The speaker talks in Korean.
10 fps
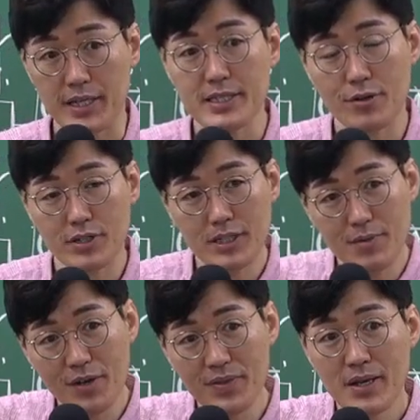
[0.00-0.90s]
이자율이
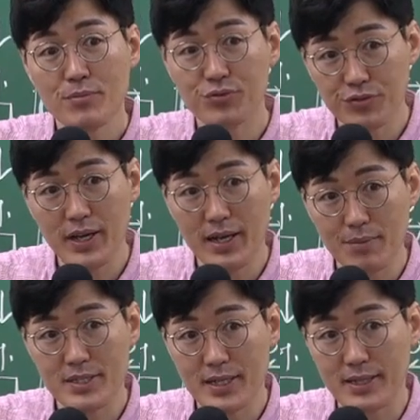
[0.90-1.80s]
크면 부의
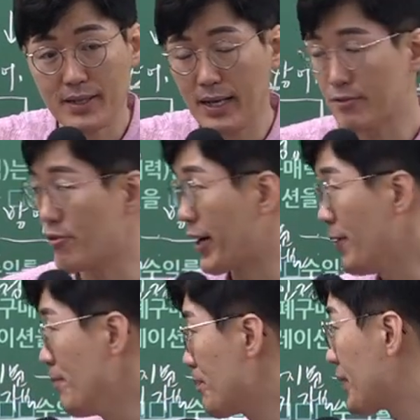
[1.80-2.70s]
레버리지가 나타나는
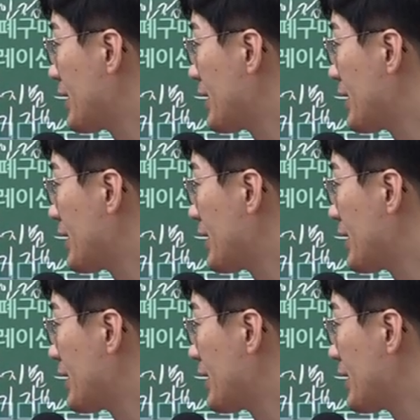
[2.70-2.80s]
거예요.